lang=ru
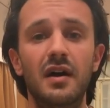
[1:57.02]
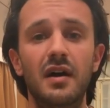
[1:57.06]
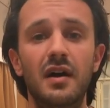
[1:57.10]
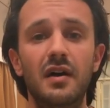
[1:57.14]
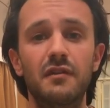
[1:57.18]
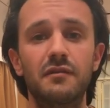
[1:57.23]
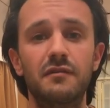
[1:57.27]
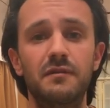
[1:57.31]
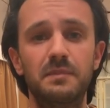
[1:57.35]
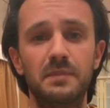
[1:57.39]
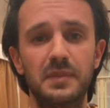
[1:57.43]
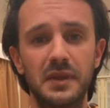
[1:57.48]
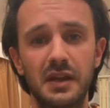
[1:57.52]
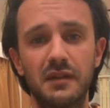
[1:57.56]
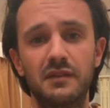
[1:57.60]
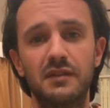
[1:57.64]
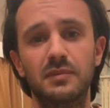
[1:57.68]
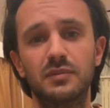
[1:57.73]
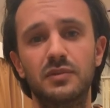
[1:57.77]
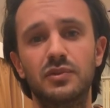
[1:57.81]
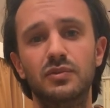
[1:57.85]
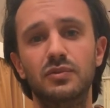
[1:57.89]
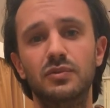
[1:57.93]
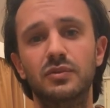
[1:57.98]
А, в
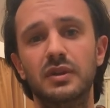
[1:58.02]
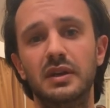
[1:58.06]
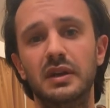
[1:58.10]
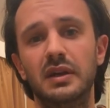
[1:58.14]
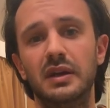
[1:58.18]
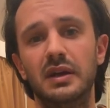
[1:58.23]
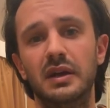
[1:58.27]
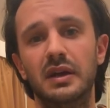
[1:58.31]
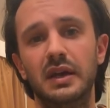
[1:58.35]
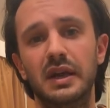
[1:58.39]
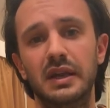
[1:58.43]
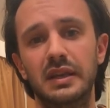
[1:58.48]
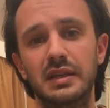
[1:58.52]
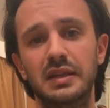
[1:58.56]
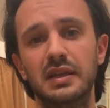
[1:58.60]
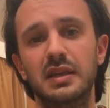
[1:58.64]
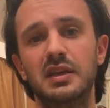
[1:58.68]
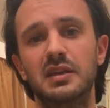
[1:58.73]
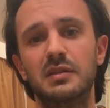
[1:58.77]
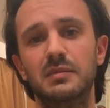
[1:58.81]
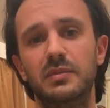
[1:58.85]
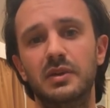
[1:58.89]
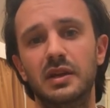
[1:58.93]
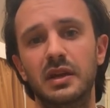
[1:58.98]
первом туре эти
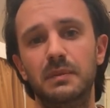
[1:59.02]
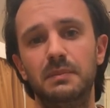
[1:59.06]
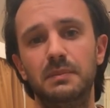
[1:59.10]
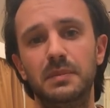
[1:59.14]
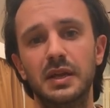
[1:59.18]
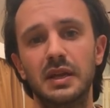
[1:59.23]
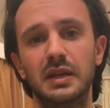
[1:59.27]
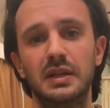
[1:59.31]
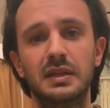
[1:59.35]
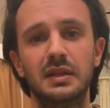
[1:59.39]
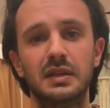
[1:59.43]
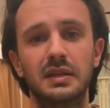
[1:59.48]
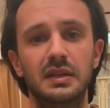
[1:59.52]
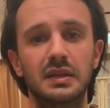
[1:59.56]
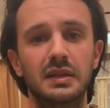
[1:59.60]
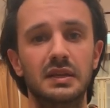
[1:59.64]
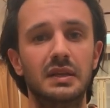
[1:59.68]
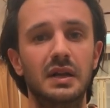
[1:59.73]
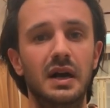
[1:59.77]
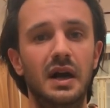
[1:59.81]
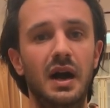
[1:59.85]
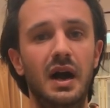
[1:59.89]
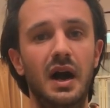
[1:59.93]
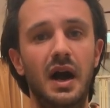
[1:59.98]
деньги были переданы
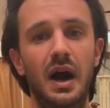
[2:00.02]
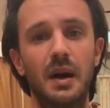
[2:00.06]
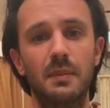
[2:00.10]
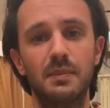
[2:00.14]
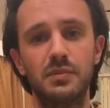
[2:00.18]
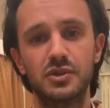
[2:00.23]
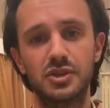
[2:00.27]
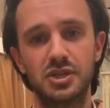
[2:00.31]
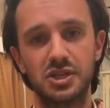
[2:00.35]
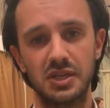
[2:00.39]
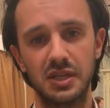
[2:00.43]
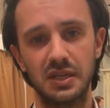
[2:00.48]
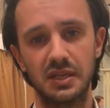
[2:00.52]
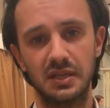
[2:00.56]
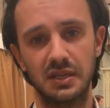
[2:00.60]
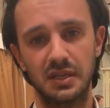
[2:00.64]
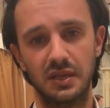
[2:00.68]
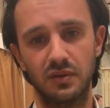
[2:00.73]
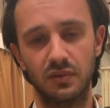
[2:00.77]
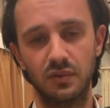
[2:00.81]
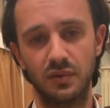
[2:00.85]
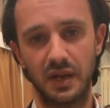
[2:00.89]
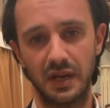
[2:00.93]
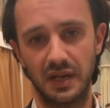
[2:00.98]
на
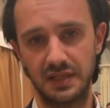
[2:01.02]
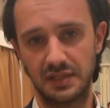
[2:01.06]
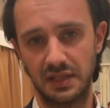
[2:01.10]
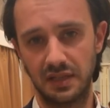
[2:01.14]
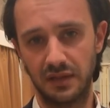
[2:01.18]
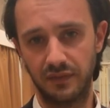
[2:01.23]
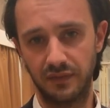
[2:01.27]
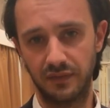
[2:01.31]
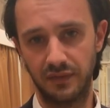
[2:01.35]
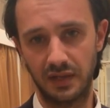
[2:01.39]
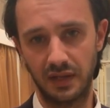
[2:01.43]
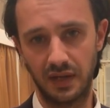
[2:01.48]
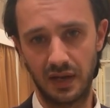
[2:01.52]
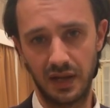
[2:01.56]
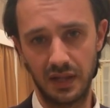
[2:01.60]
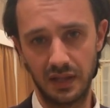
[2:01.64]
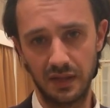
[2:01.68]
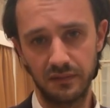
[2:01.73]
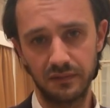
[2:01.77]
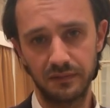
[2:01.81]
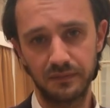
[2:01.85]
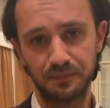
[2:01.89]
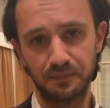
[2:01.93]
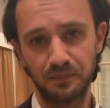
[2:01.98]
обучение украинских
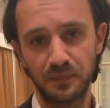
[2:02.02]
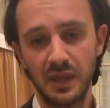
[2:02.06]
ветеранов.